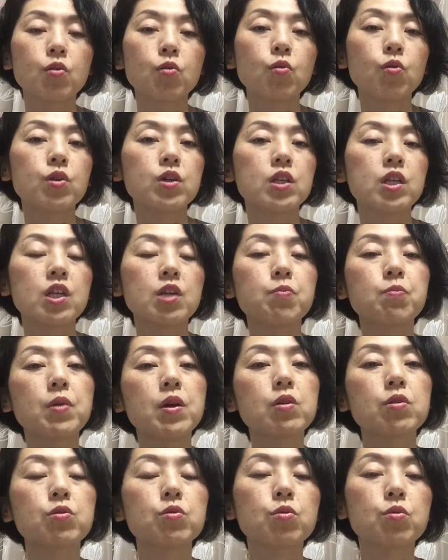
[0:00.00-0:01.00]
強引に引っ
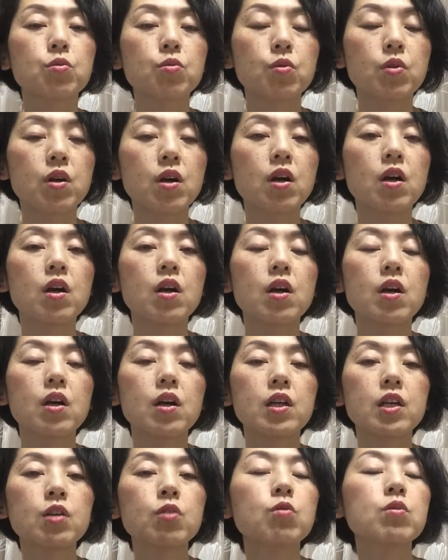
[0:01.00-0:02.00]
張る人とか
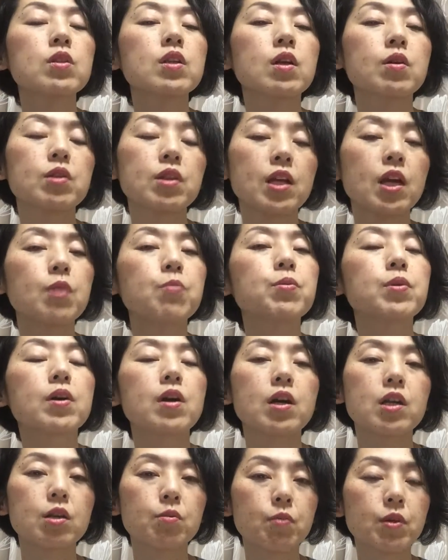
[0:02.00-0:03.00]
いろんなタイプ
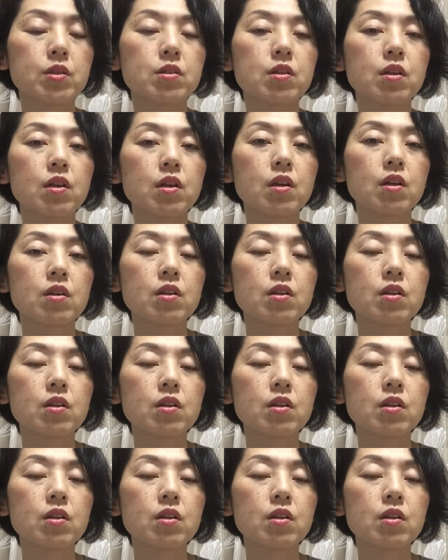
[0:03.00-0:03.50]
があります。